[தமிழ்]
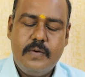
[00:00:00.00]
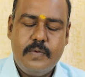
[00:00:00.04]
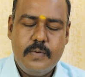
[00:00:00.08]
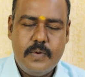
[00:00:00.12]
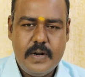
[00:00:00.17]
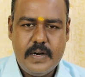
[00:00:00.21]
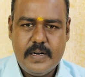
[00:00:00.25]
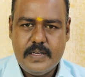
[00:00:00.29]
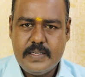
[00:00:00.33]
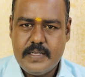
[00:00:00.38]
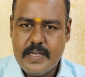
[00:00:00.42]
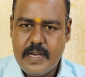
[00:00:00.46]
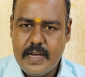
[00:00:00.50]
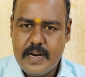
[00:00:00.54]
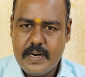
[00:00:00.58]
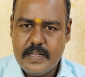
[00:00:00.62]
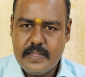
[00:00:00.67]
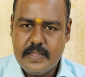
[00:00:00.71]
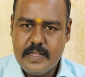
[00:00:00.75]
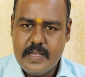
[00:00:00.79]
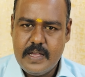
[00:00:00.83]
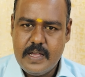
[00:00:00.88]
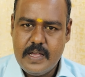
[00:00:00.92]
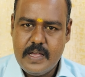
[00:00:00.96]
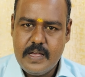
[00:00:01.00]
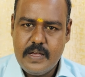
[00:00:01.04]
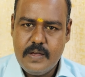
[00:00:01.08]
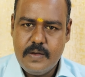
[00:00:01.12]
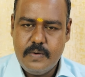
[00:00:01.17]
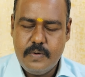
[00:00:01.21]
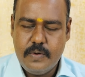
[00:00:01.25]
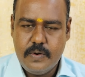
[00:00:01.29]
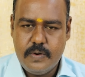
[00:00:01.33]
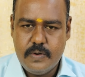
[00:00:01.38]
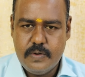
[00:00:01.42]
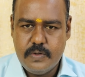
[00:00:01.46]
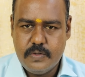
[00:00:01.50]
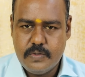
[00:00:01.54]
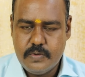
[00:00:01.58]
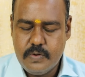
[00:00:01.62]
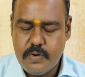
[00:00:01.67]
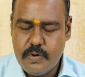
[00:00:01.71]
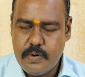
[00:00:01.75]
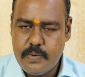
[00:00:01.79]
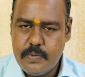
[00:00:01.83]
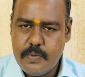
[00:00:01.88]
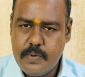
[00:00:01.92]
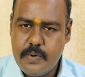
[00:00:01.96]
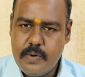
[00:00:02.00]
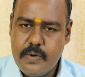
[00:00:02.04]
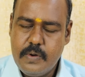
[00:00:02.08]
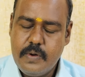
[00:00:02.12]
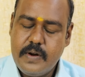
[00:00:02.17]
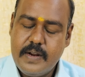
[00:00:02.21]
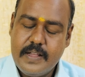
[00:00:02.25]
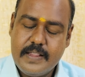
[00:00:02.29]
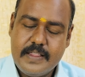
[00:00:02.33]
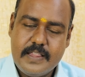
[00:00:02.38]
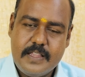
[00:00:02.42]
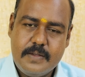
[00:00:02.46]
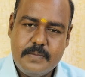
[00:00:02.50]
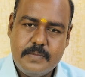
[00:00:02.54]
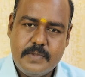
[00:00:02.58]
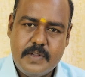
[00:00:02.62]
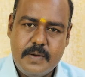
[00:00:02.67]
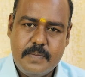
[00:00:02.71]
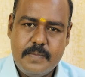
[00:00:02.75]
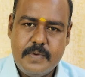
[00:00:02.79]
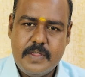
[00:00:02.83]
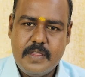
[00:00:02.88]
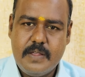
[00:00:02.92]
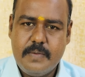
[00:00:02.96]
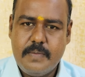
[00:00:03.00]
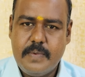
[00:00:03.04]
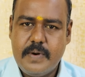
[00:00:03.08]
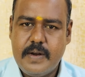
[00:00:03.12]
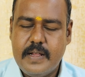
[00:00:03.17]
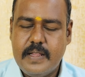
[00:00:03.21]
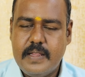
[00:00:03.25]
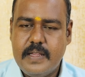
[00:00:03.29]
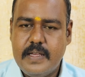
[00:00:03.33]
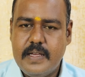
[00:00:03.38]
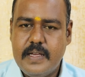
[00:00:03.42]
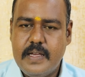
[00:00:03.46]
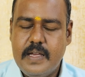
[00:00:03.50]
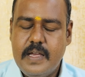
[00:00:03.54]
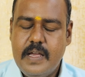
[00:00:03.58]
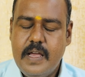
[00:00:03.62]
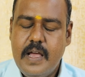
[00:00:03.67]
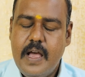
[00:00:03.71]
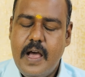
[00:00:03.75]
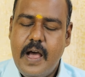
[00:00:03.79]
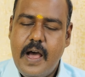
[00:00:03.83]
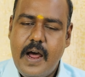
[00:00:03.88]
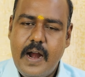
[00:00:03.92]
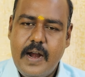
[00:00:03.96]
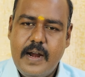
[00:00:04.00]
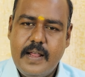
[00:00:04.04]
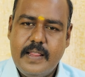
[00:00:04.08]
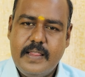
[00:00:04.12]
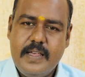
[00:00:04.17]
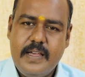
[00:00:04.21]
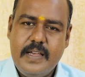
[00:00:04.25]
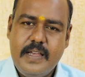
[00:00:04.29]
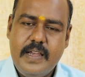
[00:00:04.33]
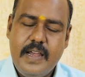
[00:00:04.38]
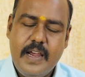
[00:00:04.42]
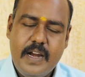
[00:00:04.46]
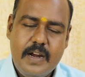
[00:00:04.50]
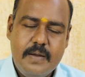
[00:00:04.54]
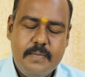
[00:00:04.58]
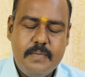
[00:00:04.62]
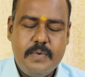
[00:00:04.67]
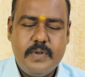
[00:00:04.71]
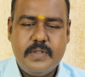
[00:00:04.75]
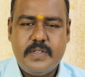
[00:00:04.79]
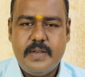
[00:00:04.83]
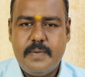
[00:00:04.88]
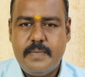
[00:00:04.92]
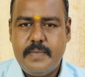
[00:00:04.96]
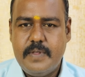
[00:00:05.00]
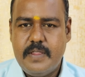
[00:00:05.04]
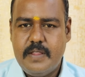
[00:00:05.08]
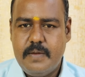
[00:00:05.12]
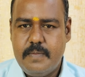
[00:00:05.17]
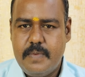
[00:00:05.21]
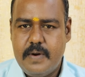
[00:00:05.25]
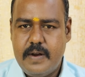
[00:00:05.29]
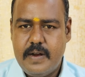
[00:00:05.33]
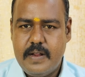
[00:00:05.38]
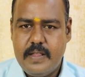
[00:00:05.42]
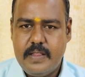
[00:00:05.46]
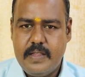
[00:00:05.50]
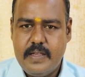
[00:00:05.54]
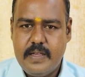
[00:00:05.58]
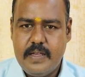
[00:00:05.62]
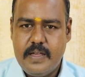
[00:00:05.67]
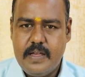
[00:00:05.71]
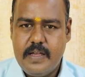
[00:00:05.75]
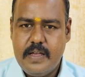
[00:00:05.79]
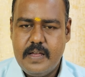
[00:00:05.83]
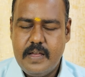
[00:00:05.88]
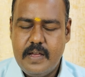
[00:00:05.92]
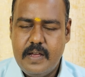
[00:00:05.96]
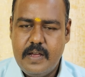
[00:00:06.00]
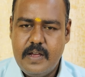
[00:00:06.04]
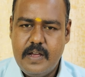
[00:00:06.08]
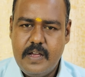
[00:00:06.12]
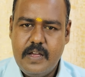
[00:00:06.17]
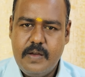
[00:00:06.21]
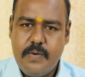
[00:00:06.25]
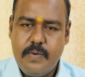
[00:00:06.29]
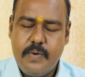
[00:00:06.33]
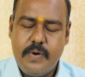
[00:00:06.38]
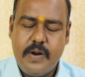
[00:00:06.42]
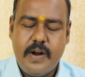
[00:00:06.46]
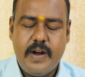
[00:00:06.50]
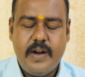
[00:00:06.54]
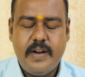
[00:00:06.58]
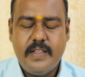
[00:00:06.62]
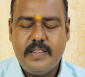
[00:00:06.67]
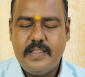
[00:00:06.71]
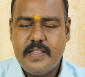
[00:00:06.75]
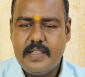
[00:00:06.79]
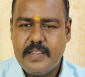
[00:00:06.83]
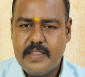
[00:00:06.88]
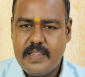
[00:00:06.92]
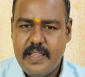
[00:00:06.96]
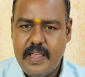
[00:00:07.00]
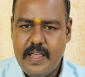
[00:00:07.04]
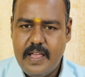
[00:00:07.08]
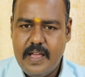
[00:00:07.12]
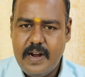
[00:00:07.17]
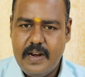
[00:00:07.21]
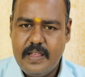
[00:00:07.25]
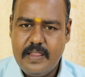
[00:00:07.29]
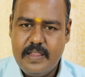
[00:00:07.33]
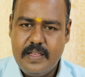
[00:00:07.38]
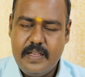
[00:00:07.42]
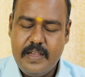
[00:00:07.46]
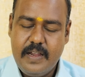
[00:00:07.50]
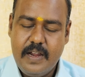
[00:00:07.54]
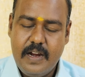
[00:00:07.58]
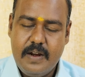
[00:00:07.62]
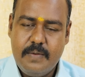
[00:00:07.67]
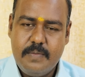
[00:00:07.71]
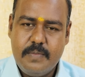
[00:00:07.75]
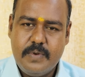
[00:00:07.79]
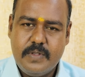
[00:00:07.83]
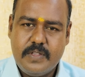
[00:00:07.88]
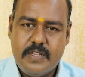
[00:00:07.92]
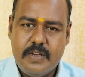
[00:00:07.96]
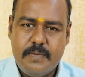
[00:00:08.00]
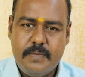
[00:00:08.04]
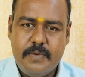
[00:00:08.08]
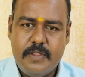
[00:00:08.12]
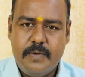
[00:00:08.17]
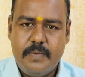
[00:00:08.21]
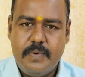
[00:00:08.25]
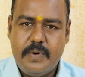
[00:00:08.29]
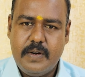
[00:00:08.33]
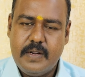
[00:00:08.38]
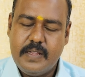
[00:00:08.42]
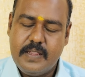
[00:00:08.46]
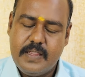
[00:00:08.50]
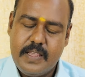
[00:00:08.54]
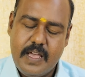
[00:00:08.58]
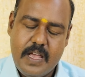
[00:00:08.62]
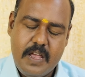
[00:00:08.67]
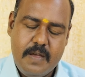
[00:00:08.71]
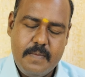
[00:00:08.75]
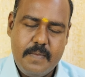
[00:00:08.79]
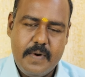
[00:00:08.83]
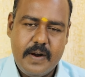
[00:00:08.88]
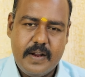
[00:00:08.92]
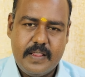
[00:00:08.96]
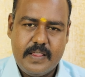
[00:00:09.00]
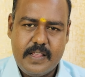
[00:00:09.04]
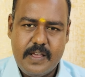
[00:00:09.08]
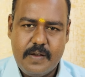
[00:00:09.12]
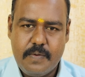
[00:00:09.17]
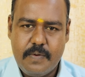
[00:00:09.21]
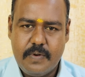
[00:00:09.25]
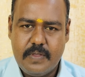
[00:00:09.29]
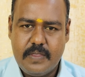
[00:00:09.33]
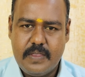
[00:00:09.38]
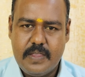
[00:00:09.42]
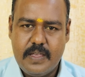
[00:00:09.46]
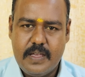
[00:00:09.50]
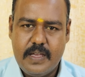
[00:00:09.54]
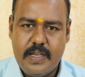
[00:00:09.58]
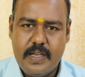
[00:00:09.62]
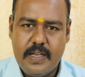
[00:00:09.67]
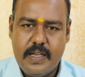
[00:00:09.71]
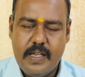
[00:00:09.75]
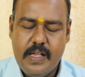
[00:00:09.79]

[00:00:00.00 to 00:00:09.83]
உடல் சார்ந்த ஒரு சோர்வு ரத்தம் சம்மந்தப்பட்டது அல்லது எலும்பு சம்மந்தப்பட்டது ஒரு அழுத்தத்தை அல்லது எலும்பு சம்மந்தப்பட்ட தேய்மானத்தை கொடுத்து